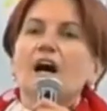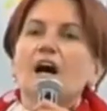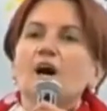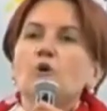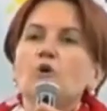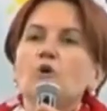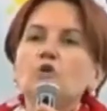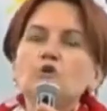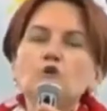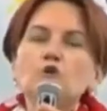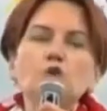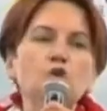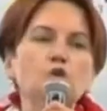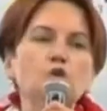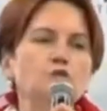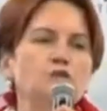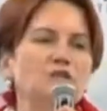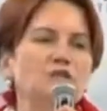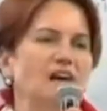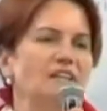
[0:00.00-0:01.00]

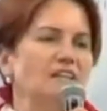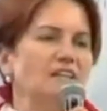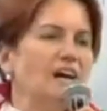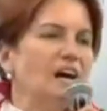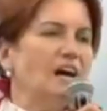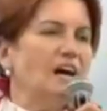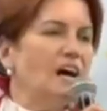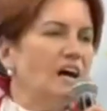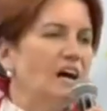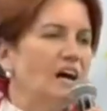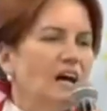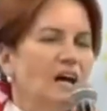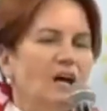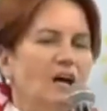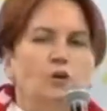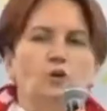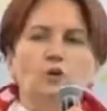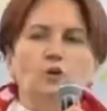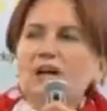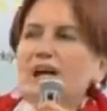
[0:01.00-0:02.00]
huzurunda da
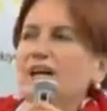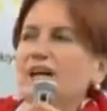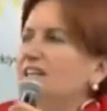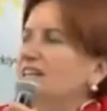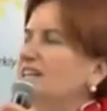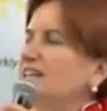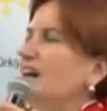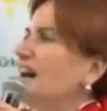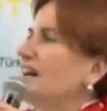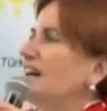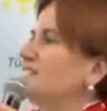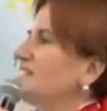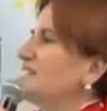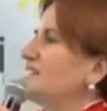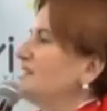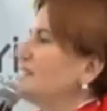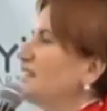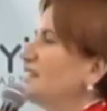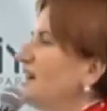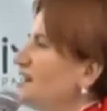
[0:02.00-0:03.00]
kullarının
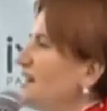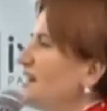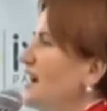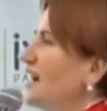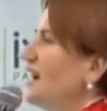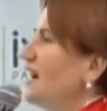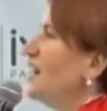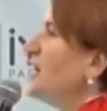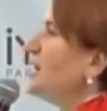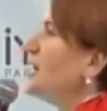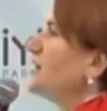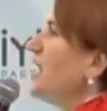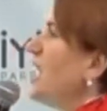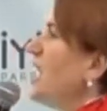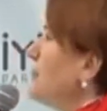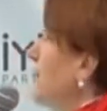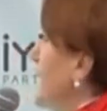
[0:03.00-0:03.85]
karşısında da ne